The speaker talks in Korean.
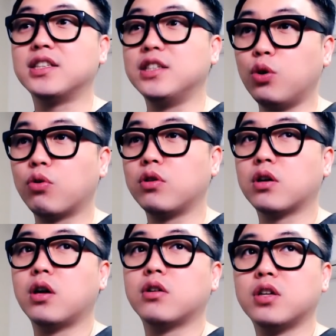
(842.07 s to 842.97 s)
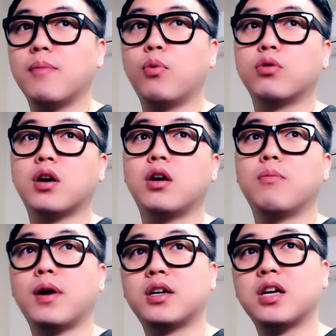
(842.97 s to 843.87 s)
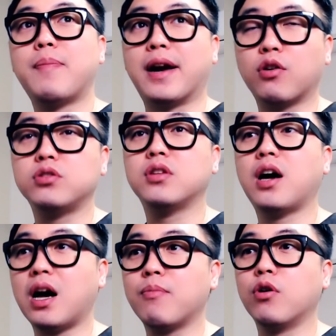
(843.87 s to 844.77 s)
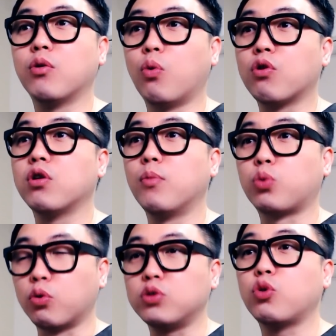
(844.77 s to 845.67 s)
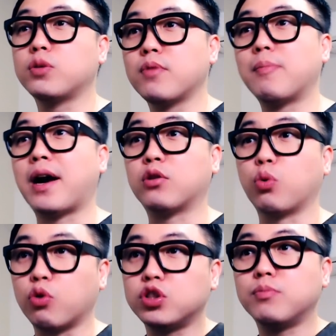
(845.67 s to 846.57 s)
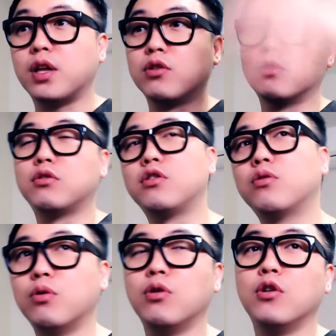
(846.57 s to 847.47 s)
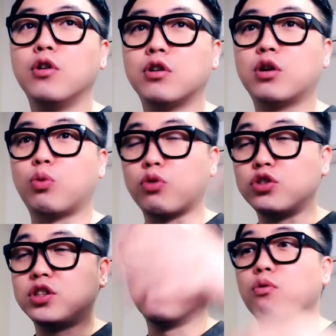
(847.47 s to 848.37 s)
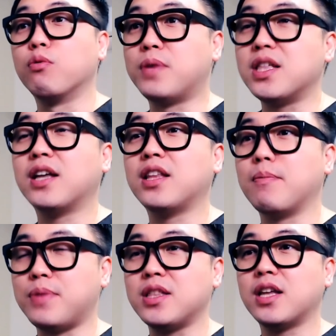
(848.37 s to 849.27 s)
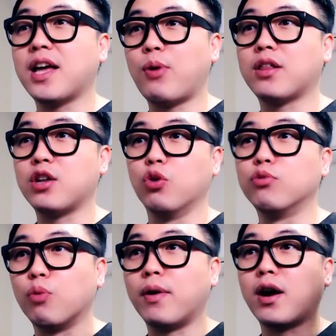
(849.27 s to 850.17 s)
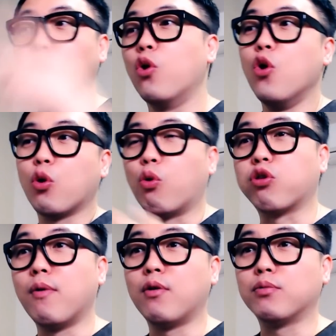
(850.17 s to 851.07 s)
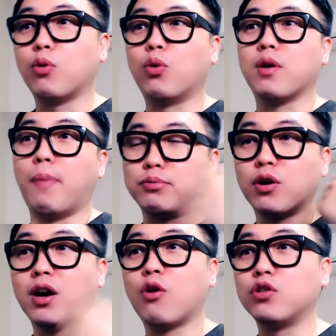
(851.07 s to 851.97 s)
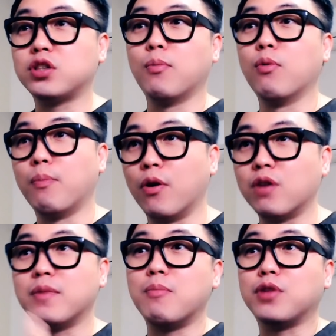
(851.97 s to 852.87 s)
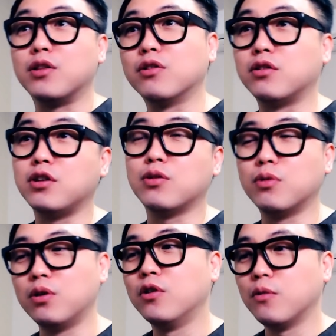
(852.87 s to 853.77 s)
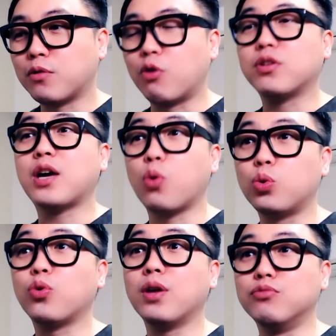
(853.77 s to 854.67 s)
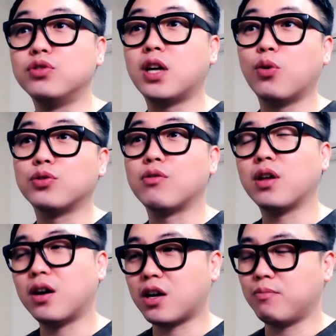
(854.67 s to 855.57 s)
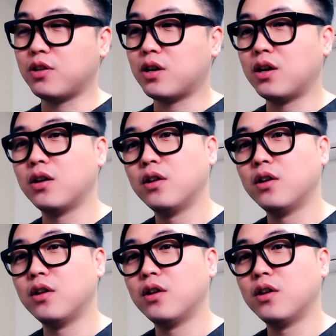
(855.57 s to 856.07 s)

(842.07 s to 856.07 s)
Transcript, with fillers: 의혹이니까 그냥 보다가 막 그게 밝혀진다 하면 거기서 뭐 돌 던지고 싶은 사람 가서 돌 던지면 되는 것들이고 그리고 돌 던지는데 너무 비난이 비난의 화살이 너무 높아갖고 고소 먹으면 또 거기 법정 가갖고 이제 뭐 벌금 내면 되는 것들이고 결국에 딱요 정도의 문제라고 저는 생각을 합니다.